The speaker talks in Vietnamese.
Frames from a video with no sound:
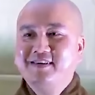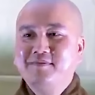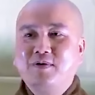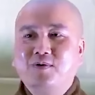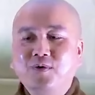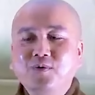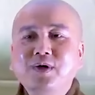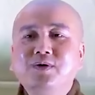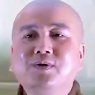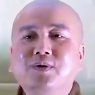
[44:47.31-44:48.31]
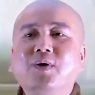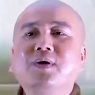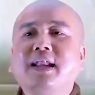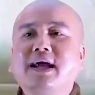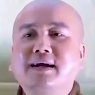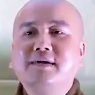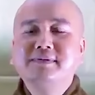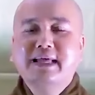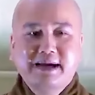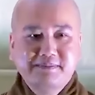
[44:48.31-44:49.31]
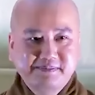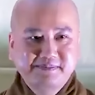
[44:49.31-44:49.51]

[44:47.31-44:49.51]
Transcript: mà của quý của tôi là không tham.